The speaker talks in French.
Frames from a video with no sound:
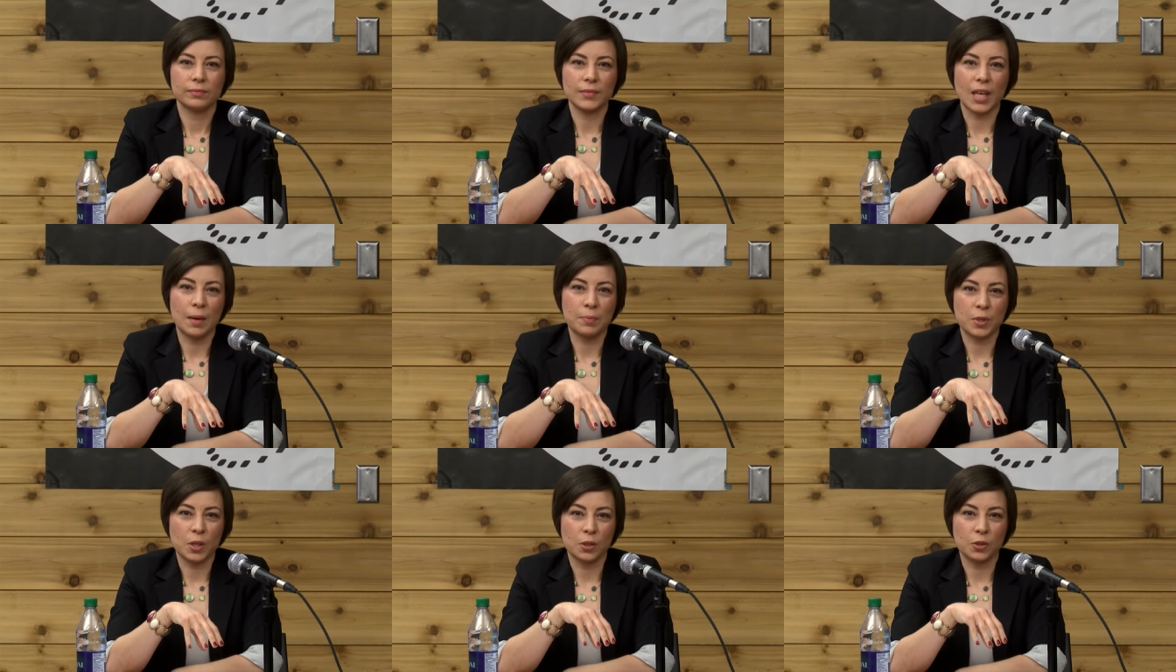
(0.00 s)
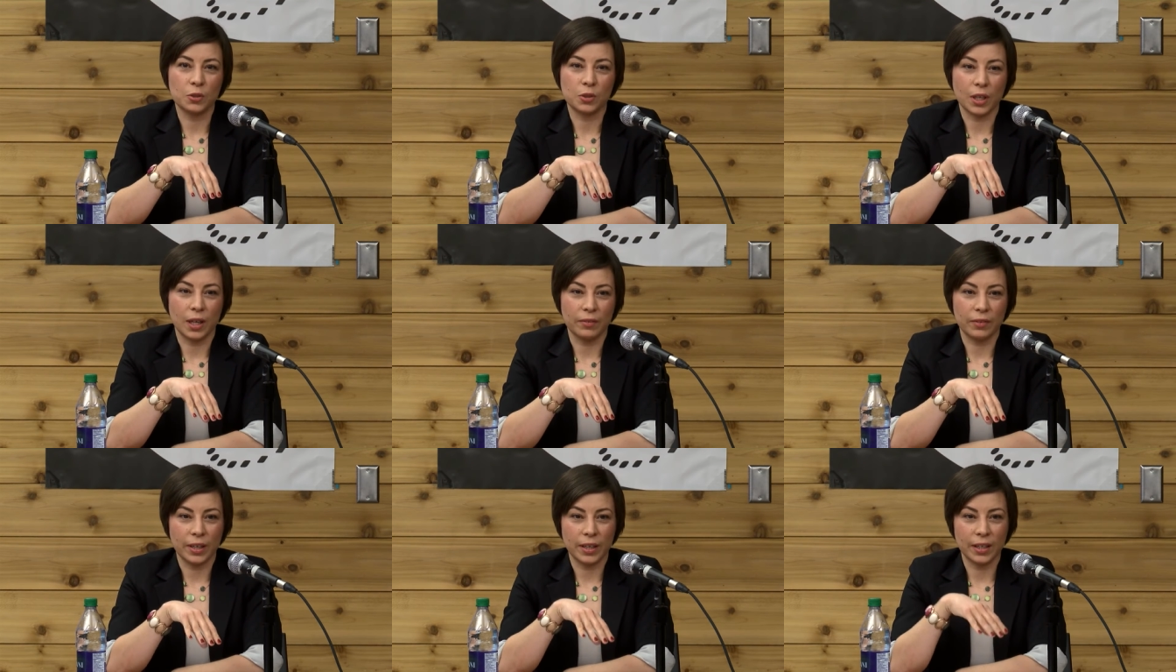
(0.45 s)
absents du
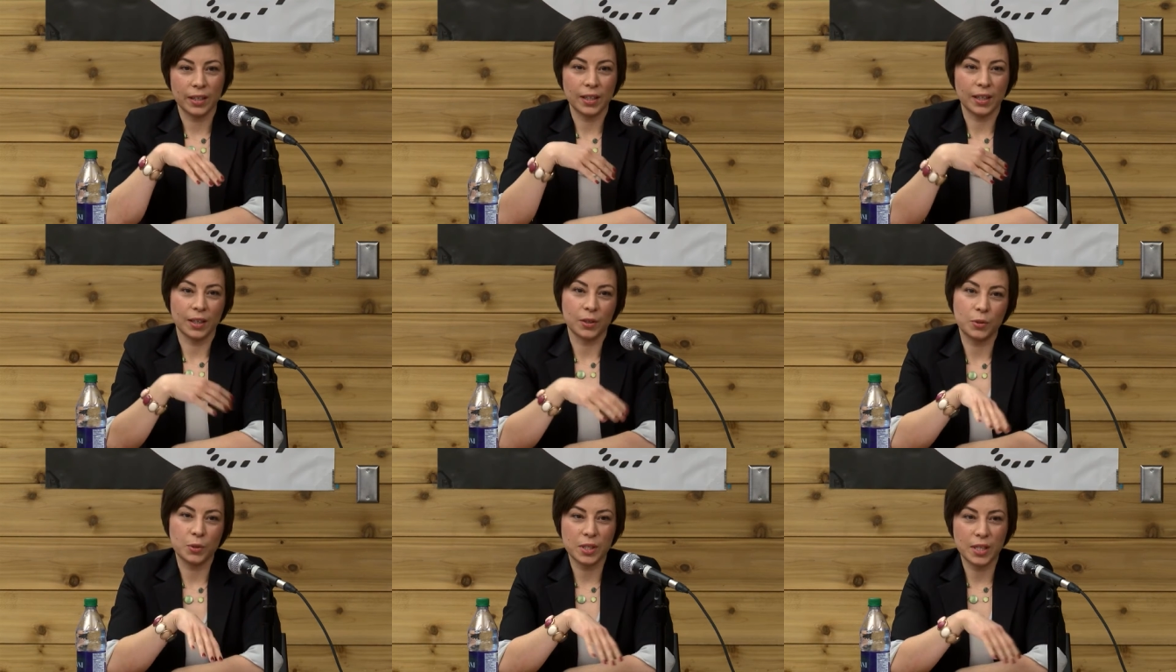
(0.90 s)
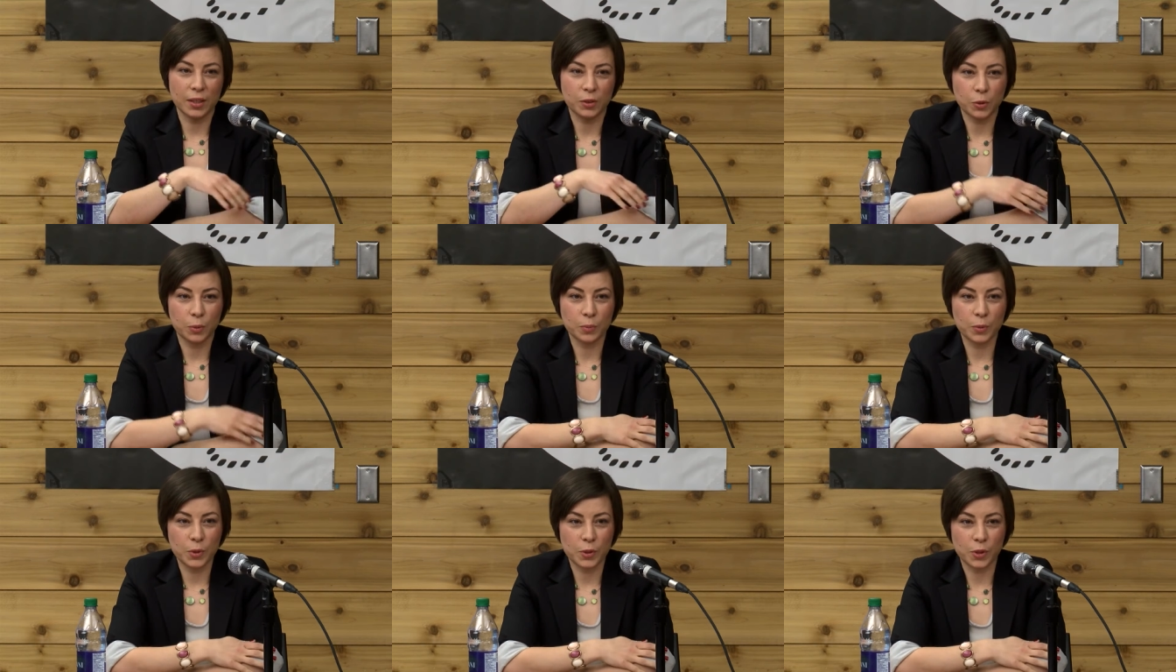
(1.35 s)
travail à cause d'un
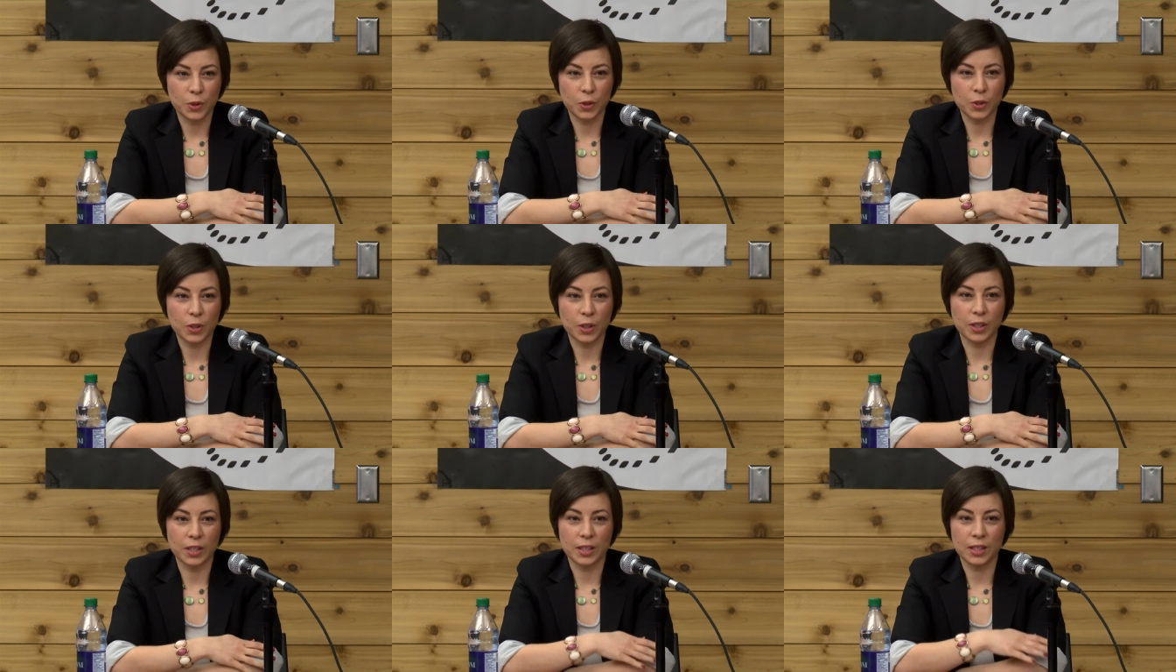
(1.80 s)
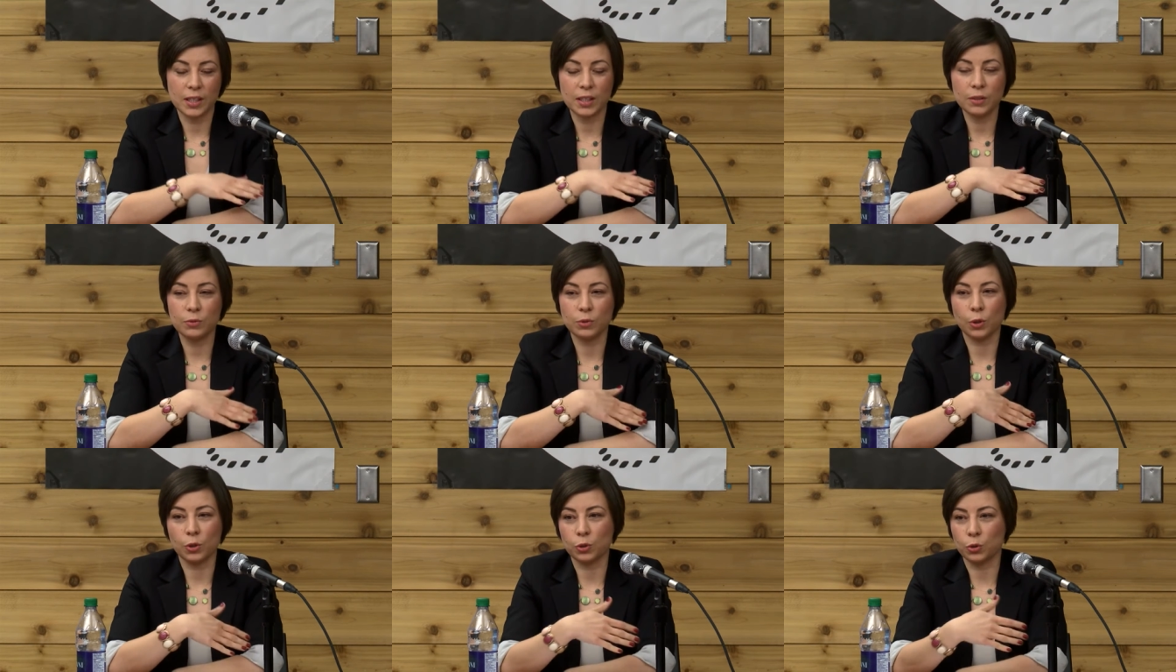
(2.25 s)
trouble
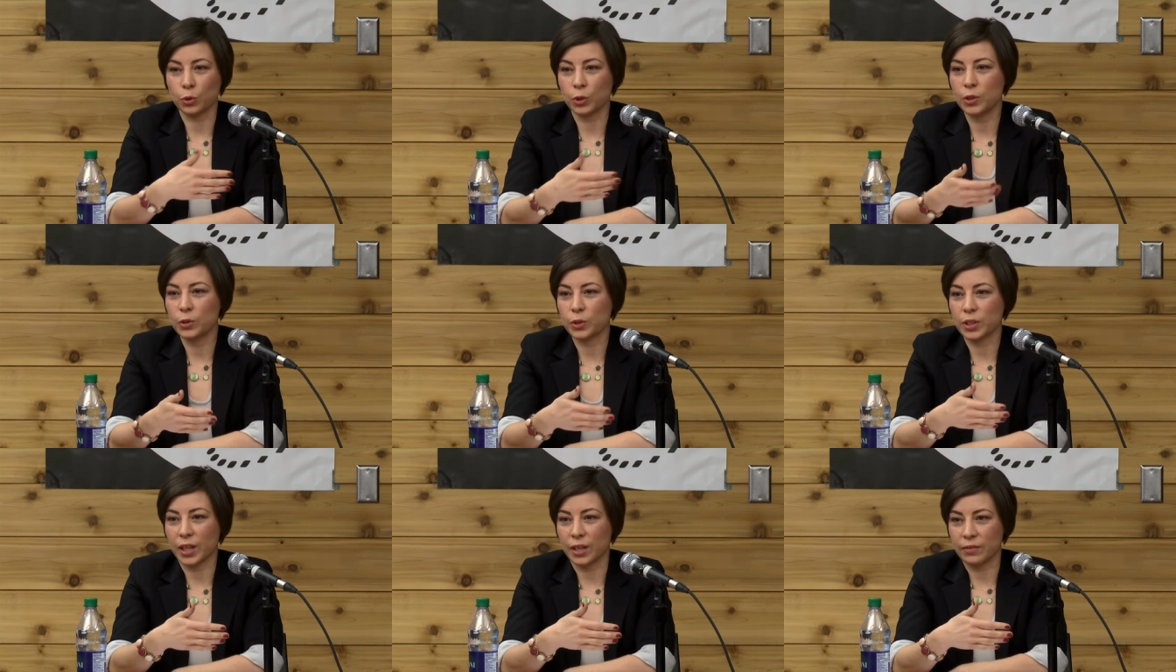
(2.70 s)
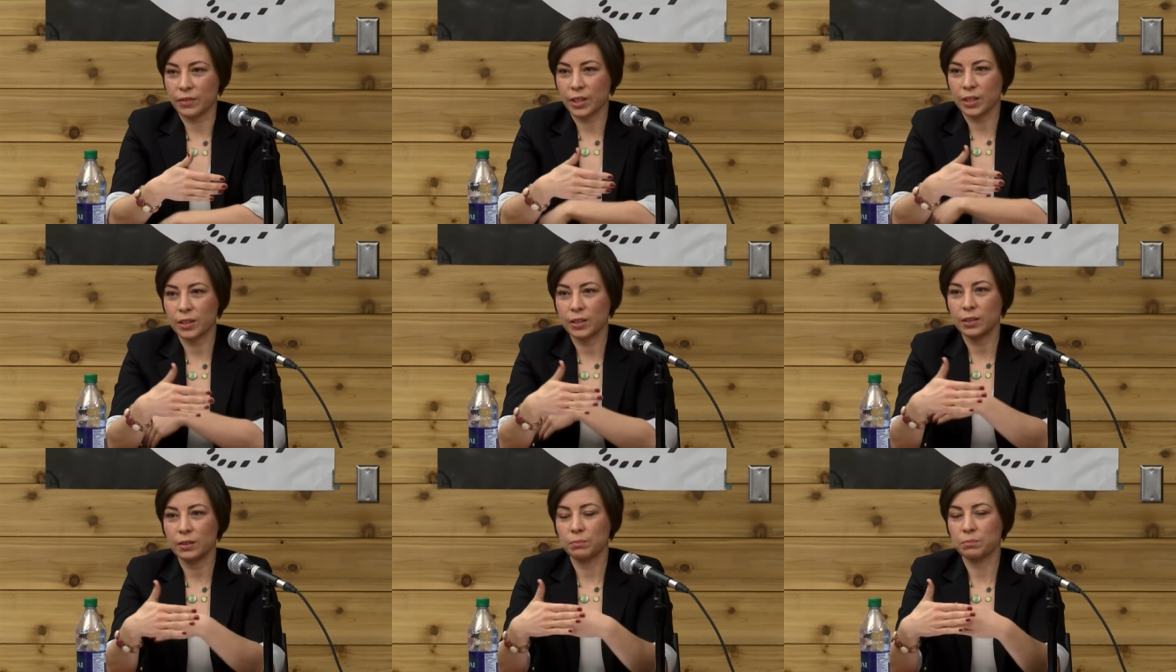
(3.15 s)
musculosquelettique vont retourner au
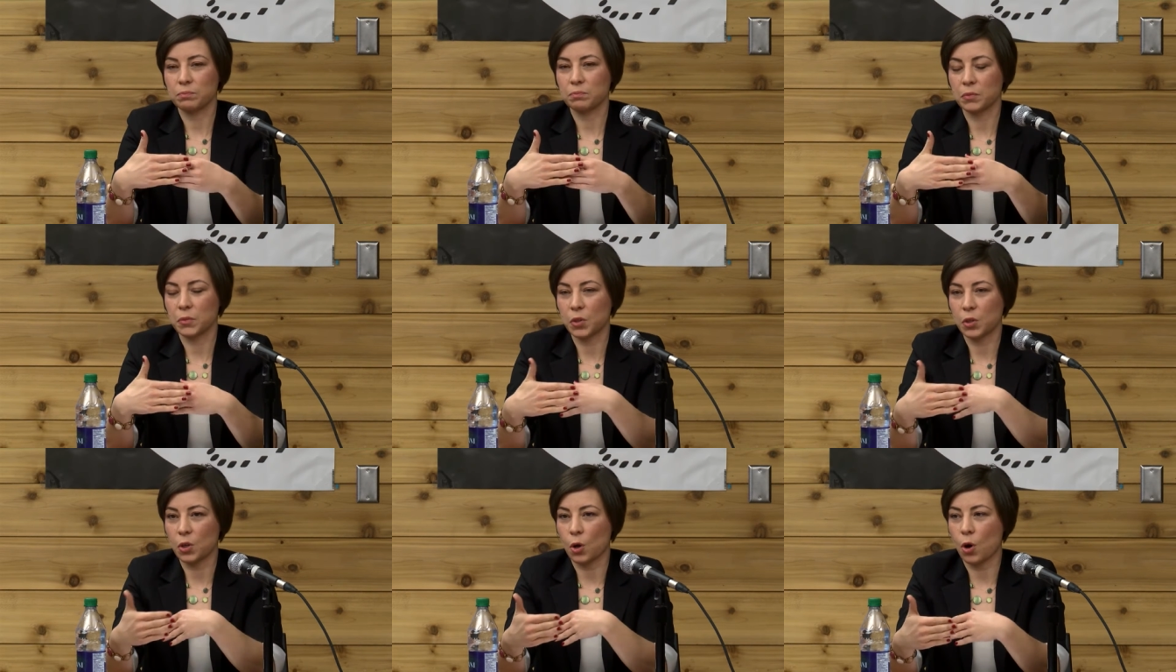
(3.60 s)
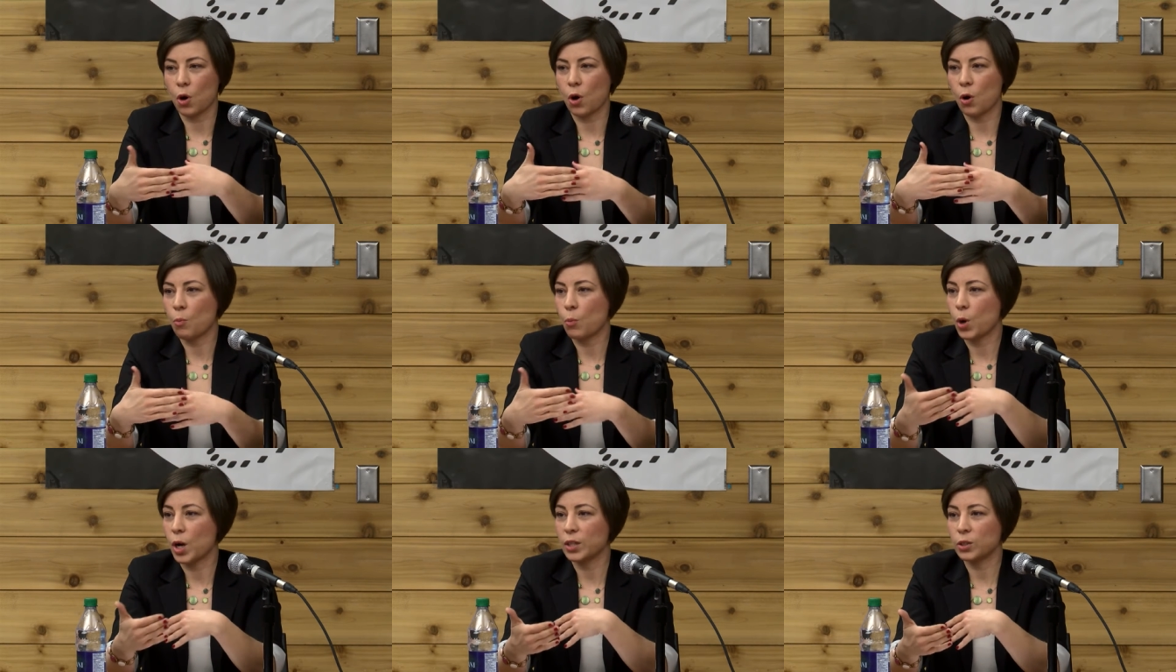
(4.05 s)
travail
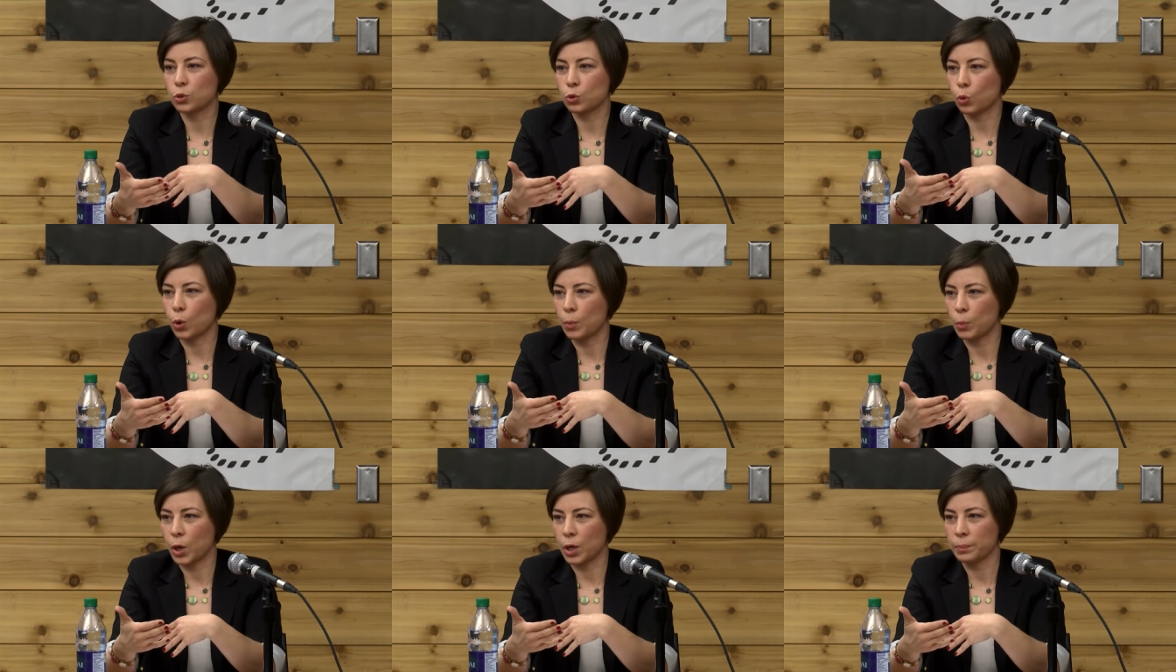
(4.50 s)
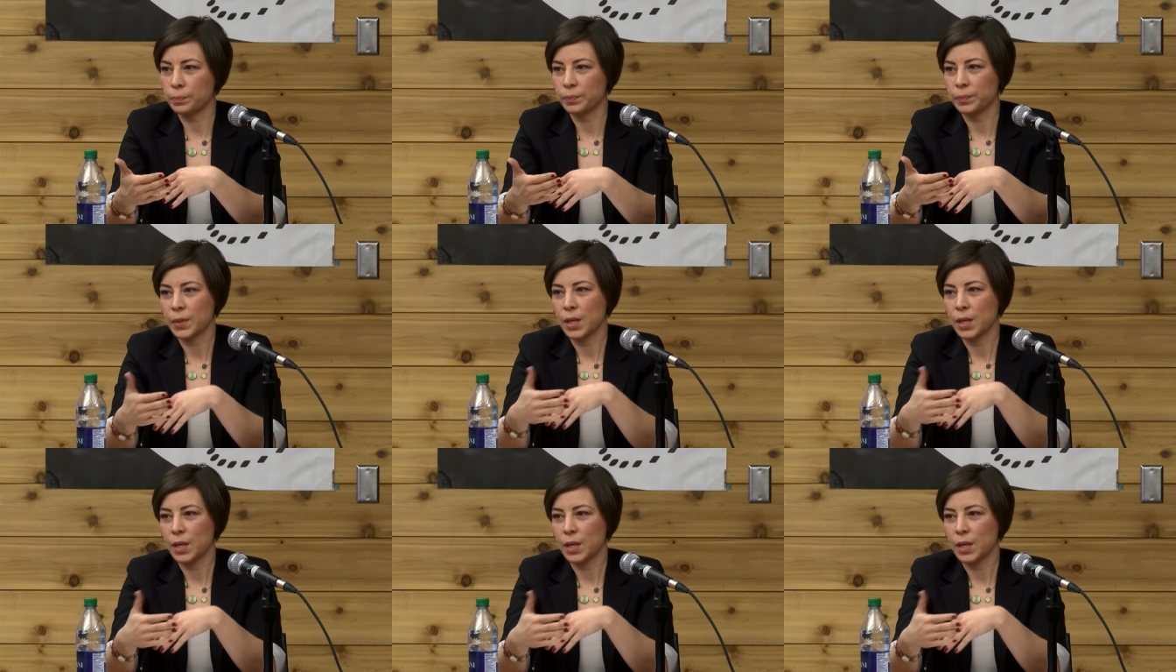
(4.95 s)
en moins de trois mois.